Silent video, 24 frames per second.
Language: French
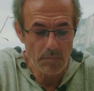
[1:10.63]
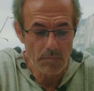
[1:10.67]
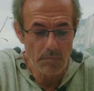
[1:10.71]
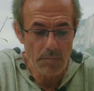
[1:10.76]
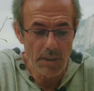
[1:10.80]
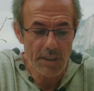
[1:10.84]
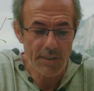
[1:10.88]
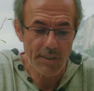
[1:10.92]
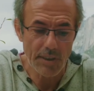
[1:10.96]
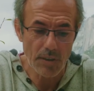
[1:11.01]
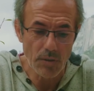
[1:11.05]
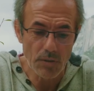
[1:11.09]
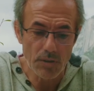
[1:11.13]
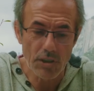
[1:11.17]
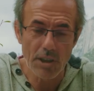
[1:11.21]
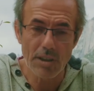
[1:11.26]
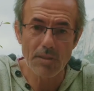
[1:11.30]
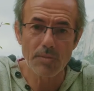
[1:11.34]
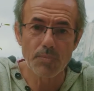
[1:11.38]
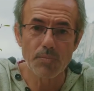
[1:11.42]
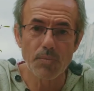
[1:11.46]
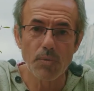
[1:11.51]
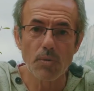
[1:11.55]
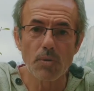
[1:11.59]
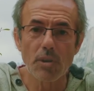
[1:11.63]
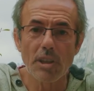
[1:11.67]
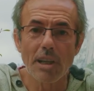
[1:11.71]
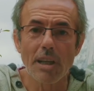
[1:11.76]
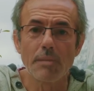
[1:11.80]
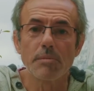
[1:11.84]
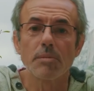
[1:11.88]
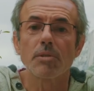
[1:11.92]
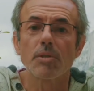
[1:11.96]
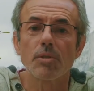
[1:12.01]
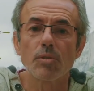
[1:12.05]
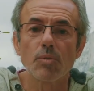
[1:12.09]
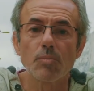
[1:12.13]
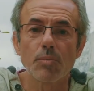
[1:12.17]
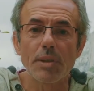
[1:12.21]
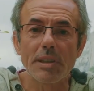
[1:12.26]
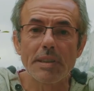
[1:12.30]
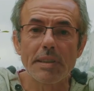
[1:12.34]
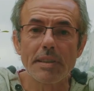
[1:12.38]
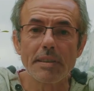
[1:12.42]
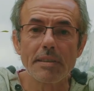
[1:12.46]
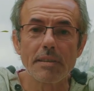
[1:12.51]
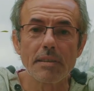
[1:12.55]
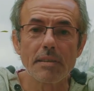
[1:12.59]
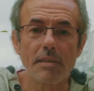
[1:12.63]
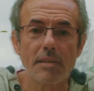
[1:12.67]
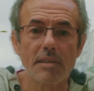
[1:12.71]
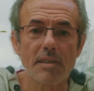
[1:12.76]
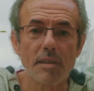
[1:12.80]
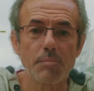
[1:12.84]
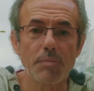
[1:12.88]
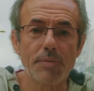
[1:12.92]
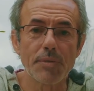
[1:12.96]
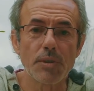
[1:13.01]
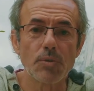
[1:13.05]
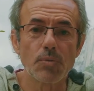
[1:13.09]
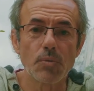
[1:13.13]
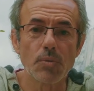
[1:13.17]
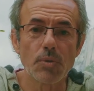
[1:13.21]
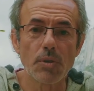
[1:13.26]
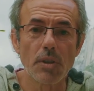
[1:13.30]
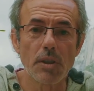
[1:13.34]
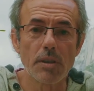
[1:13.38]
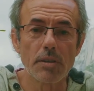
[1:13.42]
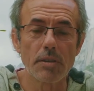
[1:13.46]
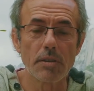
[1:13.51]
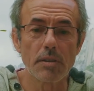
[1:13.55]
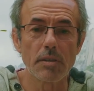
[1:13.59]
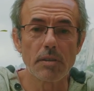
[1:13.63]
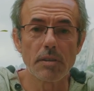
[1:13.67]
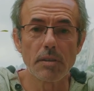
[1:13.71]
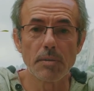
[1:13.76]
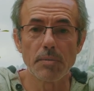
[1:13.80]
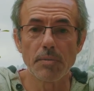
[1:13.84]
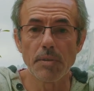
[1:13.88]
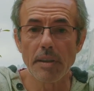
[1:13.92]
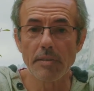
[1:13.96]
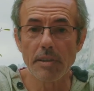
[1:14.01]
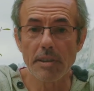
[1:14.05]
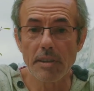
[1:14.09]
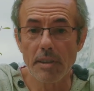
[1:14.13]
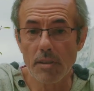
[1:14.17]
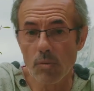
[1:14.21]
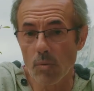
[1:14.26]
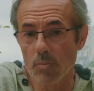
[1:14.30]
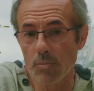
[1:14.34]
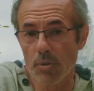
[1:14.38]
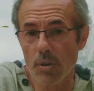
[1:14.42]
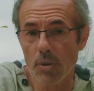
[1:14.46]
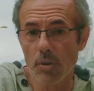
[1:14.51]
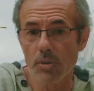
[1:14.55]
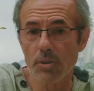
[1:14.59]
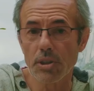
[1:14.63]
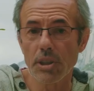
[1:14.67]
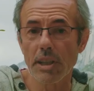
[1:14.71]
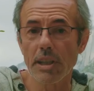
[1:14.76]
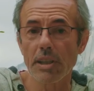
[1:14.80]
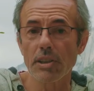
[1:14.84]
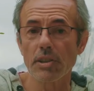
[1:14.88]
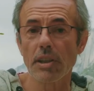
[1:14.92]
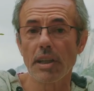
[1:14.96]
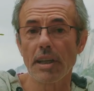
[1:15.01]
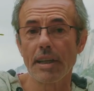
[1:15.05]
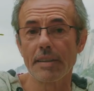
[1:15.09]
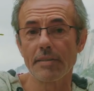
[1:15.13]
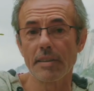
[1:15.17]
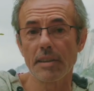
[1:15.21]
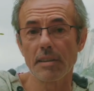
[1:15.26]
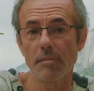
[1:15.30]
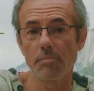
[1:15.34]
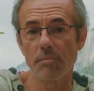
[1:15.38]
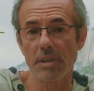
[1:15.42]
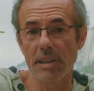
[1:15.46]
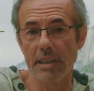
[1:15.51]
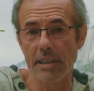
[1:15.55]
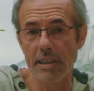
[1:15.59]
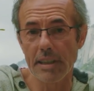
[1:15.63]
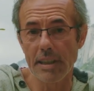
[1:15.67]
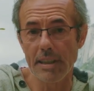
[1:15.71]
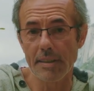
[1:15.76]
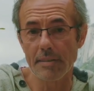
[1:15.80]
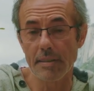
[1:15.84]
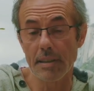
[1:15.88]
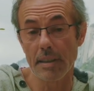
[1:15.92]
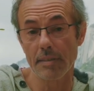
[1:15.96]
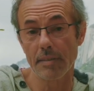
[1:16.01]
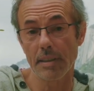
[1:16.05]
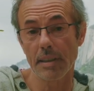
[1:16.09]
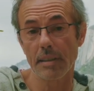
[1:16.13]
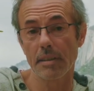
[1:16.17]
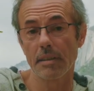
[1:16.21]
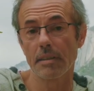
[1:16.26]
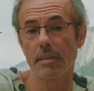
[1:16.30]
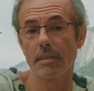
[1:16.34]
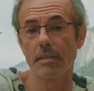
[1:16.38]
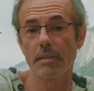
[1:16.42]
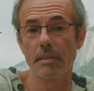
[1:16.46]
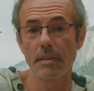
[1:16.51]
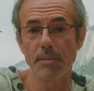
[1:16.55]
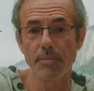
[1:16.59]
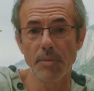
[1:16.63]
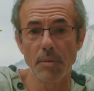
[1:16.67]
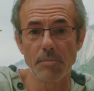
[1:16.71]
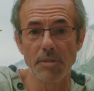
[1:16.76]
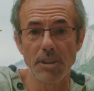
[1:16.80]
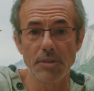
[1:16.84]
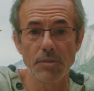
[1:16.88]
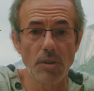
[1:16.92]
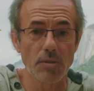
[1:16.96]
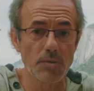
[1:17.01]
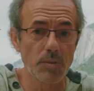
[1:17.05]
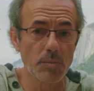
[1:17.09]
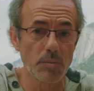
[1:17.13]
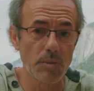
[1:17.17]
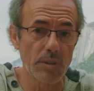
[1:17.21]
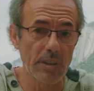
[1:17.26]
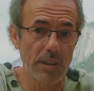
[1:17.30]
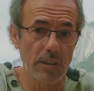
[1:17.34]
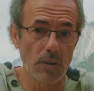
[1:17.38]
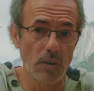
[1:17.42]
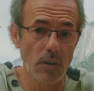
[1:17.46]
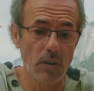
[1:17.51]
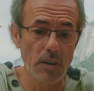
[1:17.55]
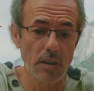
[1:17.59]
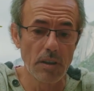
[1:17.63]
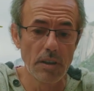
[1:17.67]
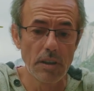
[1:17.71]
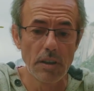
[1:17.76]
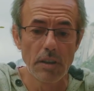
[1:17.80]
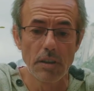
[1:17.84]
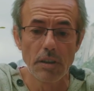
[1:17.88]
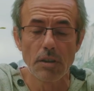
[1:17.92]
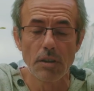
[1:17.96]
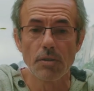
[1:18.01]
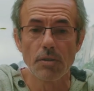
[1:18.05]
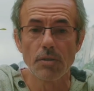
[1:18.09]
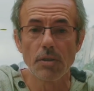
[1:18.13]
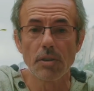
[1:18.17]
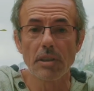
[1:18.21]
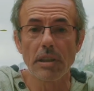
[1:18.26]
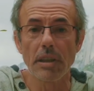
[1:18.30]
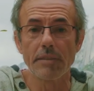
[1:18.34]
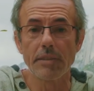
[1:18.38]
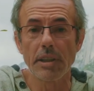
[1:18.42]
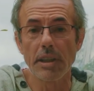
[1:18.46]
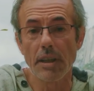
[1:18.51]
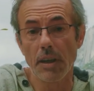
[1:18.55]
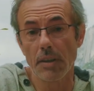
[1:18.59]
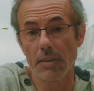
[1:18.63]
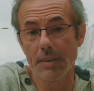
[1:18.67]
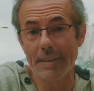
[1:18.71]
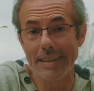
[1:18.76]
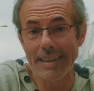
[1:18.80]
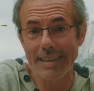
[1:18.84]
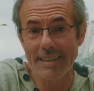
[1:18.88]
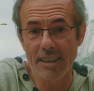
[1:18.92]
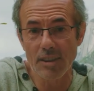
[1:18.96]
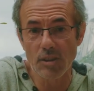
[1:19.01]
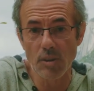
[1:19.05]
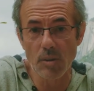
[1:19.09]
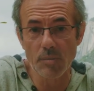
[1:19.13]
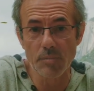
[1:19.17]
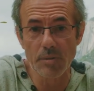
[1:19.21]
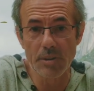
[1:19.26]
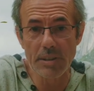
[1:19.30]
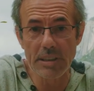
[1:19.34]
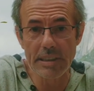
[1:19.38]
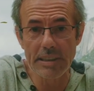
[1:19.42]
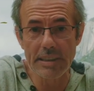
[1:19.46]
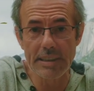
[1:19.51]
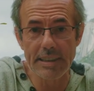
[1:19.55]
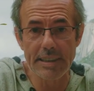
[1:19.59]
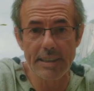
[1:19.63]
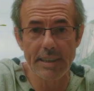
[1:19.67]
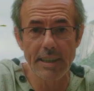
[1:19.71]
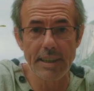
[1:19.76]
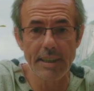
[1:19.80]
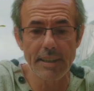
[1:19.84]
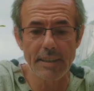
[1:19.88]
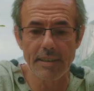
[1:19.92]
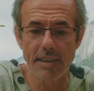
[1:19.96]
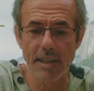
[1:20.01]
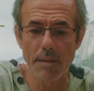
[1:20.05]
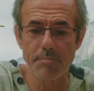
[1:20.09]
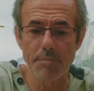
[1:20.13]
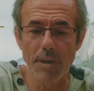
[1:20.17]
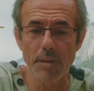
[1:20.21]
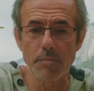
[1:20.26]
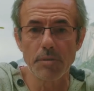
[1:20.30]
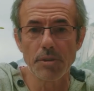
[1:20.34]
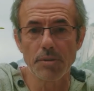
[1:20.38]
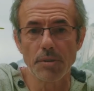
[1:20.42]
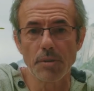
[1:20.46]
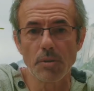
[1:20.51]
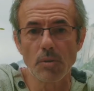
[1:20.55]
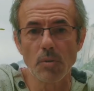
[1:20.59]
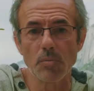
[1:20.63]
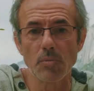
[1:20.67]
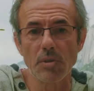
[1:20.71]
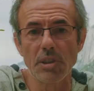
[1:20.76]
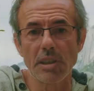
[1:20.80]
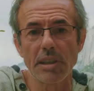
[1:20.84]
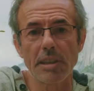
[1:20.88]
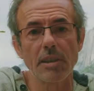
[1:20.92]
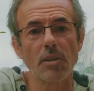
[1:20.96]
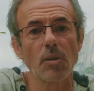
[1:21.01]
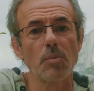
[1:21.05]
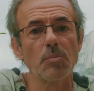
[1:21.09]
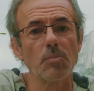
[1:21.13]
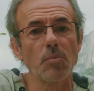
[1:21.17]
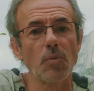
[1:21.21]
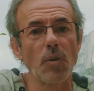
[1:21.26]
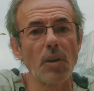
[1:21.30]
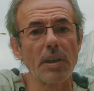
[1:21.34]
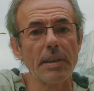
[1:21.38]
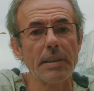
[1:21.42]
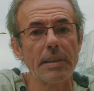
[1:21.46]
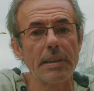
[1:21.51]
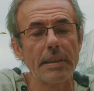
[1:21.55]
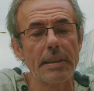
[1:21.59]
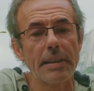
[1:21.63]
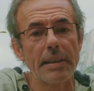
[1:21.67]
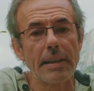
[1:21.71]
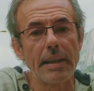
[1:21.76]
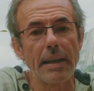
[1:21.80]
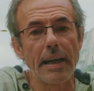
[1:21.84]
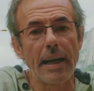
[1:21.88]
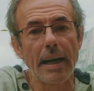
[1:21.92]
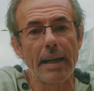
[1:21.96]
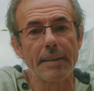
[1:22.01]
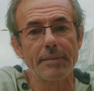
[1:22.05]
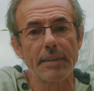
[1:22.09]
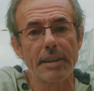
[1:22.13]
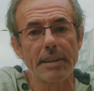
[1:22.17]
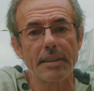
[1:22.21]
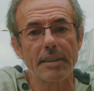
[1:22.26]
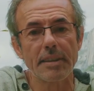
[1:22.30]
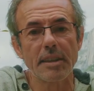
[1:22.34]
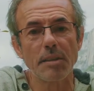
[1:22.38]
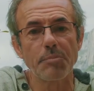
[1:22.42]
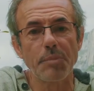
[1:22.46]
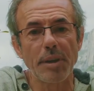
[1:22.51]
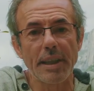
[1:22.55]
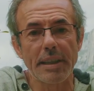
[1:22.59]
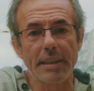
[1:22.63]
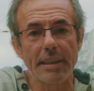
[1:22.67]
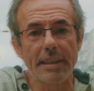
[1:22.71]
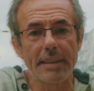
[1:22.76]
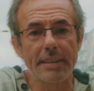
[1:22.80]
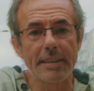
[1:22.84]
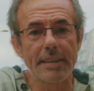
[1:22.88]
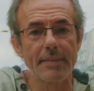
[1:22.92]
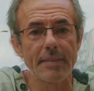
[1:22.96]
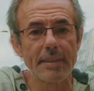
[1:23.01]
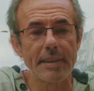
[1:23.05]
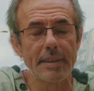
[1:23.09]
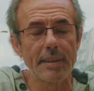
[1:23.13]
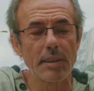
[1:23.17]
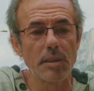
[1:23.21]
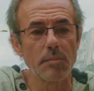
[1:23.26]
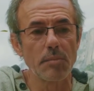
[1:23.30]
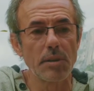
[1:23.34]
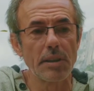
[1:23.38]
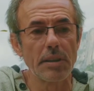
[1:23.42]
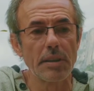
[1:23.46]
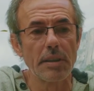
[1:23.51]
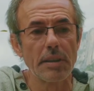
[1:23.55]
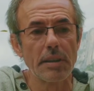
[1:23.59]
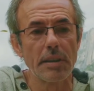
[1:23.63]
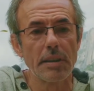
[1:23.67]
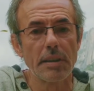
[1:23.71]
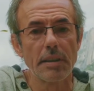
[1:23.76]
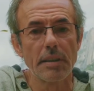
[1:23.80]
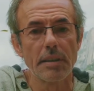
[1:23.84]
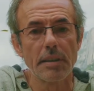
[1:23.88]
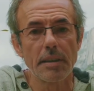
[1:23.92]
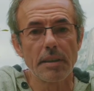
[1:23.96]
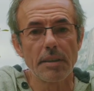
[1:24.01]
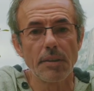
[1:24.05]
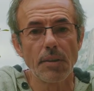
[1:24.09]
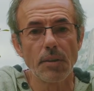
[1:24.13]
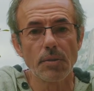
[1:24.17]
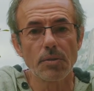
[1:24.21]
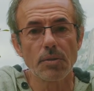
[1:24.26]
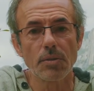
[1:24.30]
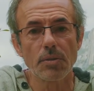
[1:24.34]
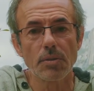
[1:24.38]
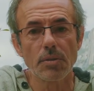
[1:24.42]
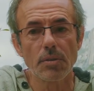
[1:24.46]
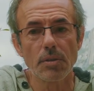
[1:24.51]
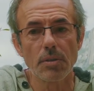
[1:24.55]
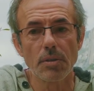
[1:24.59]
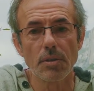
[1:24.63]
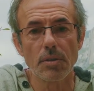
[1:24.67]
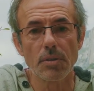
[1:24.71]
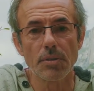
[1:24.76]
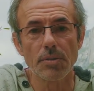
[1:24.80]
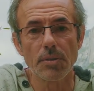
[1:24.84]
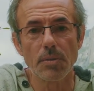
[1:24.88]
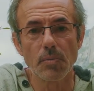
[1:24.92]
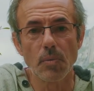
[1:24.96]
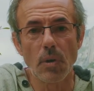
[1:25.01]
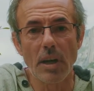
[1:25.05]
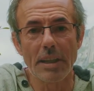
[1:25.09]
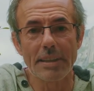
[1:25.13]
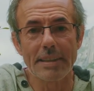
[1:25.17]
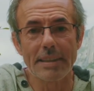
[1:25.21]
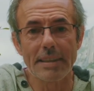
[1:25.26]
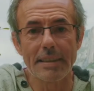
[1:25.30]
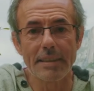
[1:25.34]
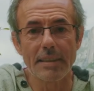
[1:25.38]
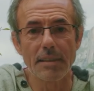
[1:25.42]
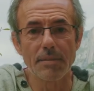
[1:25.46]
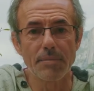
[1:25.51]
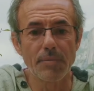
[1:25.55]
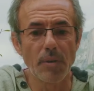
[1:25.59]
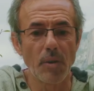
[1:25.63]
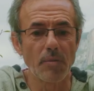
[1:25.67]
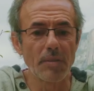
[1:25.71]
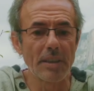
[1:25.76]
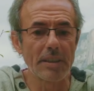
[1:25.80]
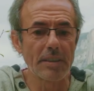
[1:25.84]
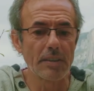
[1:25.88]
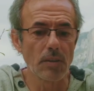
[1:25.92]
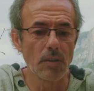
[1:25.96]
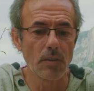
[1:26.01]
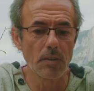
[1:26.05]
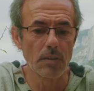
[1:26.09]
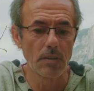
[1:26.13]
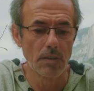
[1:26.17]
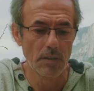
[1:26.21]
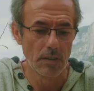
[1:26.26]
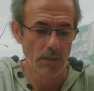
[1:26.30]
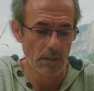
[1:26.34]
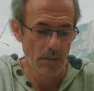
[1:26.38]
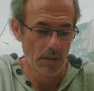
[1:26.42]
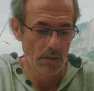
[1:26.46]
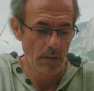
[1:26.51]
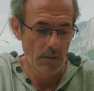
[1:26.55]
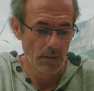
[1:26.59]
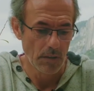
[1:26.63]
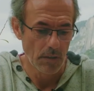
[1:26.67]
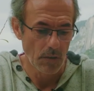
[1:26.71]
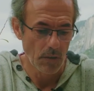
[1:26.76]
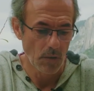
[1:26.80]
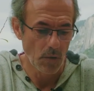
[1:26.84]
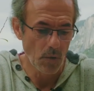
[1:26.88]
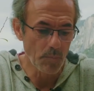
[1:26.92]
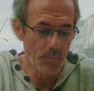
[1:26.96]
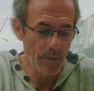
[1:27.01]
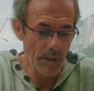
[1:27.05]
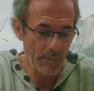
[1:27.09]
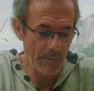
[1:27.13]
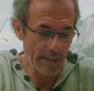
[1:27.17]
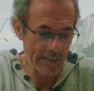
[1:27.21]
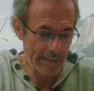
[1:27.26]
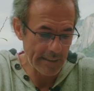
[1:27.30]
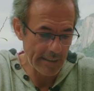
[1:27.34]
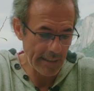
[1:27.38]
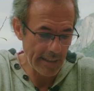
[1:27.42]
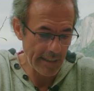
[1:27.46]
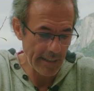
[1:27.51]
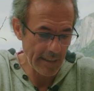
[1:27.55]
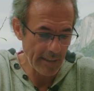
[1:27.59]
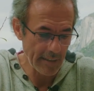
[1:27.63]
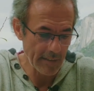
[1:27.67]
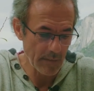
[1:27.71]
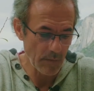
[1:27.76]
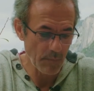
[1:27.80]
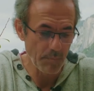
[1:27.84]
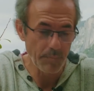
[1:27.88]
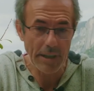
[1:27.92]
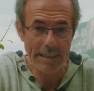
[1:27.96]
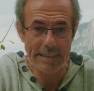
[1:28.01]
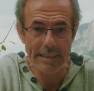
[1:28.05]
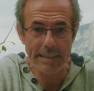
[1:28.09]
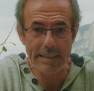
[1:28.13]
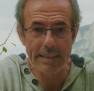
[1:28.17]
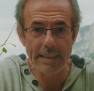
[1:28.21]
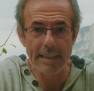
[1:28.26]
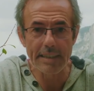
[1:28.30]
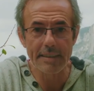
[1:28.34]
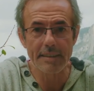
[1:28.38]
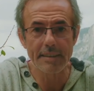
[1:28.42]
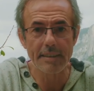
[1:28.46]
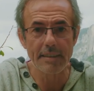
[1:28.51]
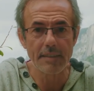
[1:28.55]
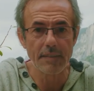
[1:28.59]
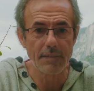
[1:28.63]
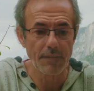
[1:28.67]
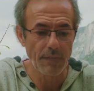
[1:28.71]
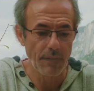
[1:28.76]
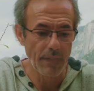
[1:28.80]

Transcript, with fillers: Mais ces recherches, il faut quand même que je précise que je ne les ai pas faites tout seul. Je les ai fait avec des groupes de recherche, avec mes élèves, avec des formateurs de mon école donc avec un certain nombre d'initiés capables de communiquer comme moi avec des présences invisibles et donc de recevoir des informations complémentaires, pertinentes,